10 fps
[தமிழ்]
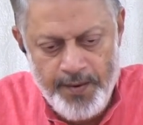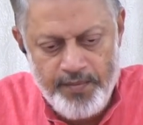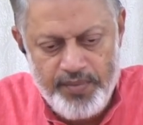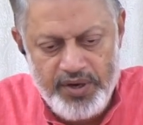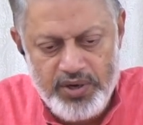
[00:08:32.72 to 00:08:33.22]

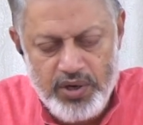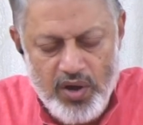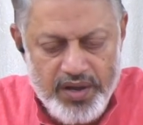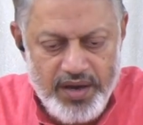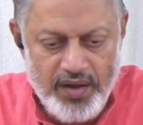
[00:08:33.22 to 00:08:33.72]
போயிட்டு
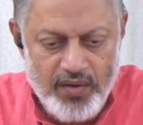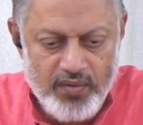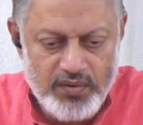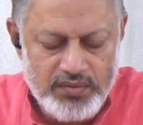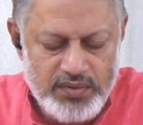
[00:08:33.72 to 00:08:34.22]
டாக்கின்
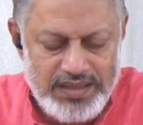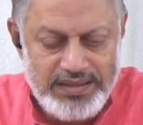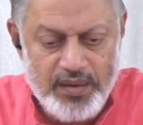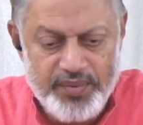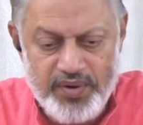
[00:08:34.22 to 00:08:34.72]
ஆகும்
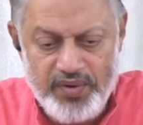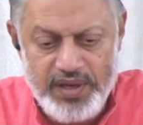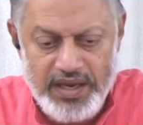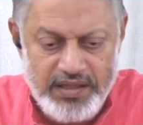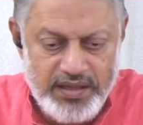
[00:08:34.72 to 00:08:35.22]
அதுக்கப்புறம்
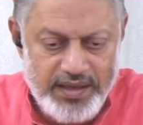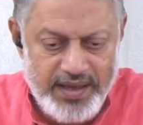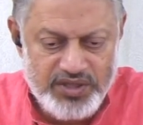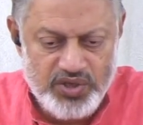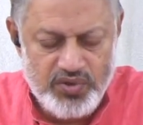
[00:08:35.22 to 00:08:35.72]
இங்கேருந்து
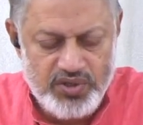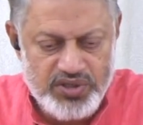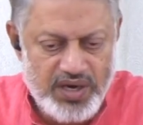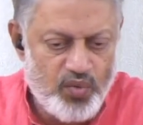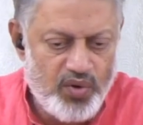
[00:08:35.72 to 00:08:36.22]
ஆஸ்ட்ரானாட்ஸ்
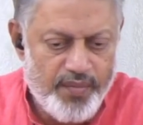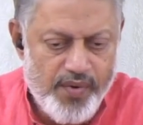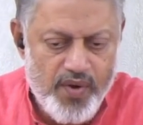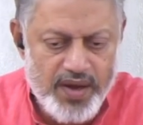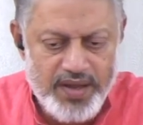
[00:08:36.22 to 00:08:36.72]
எல்லாம் உள்ளே
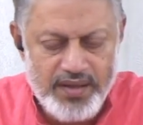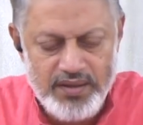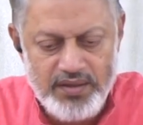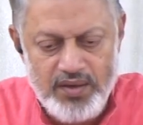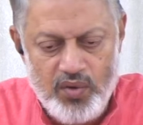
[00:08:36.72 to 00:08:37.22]
போவாங்க
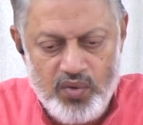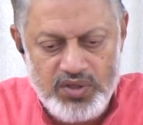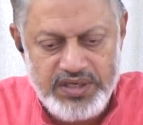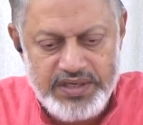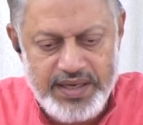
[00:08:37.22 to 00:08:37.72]
ஒரு
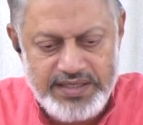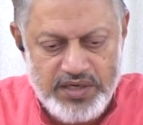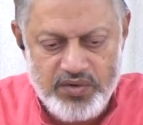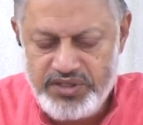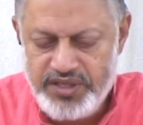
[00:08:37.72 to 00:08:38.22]
செட்டு
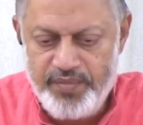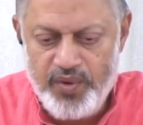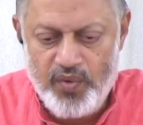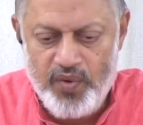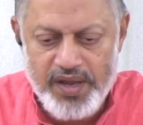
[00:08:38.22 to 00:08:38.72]
ஆஸ்ட்ரானாட்ஸ் திரும்பி
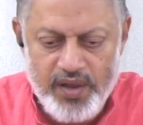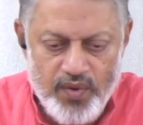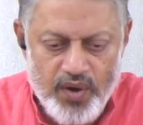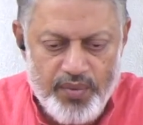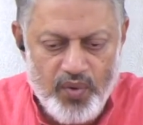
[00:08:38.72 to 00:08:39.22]
வருவாங்க
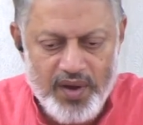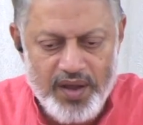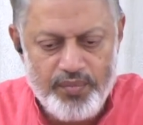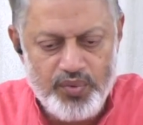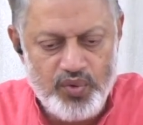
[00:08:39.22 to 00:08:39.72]
இவங்க போவாங்க
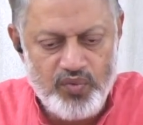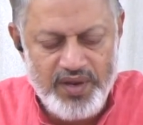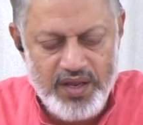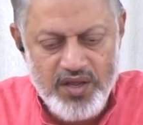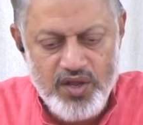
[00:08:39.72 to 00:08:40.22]
புது
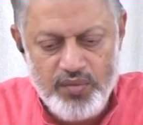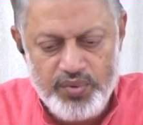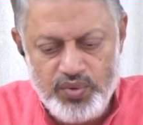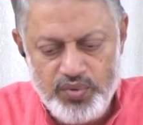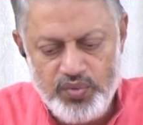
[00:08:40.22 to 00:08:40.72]

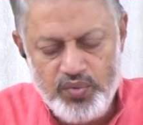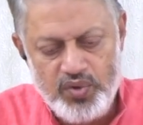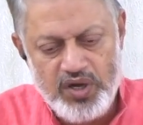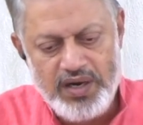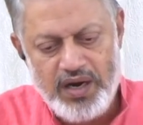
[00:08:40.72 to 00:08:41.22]
புது
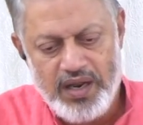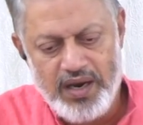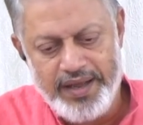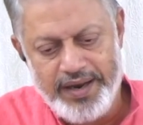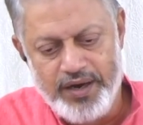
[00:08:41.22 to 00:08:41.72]
ஊடகங்கள்
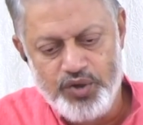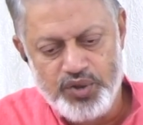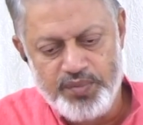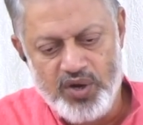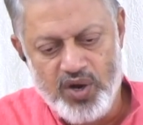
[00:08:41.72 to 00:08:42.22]
எல்லாம் என்ன
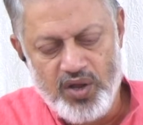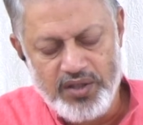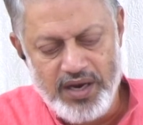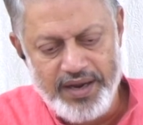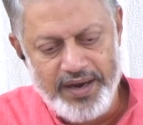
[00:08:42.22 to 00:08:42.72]
எடுத்துகிட்டு போனாங்களோ
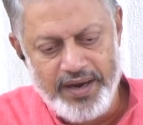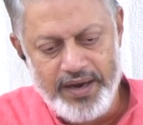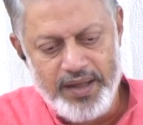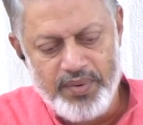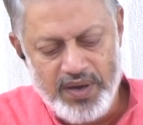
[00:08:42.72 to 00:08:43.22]
அதெல்லாம்
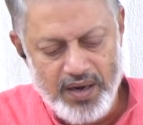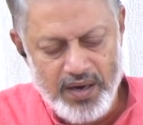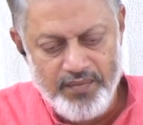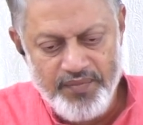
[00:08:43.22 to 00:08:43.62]
இணைப்பார்கள்